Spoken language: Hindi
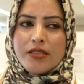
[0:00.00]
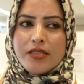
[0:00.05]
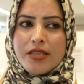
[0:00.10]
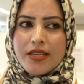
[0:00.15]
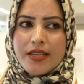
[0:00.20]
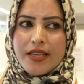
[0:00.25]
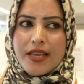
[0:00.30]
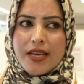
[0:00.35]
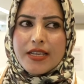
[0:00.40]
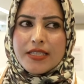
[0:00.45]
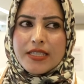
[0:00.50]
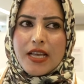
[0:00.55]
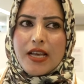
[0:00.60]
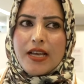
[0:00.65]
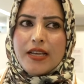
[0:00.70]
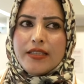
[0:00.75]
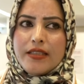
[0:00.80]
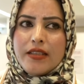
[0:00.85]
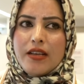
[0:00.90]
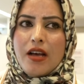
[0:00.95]
जिनके
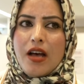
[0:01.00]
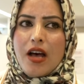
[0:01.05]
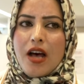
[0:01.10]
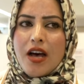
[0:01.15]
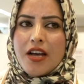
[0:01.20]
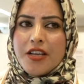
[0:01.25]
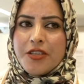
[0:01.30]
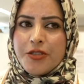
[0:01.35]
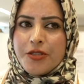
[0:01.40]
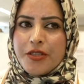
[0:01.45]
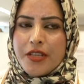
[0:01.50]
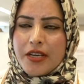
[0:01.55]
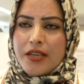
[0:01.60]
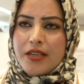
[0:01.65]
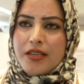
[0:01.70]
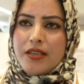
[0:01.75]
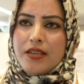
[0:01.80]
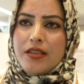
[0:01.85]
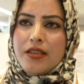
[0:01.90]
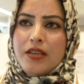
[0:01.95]
साथ आज तक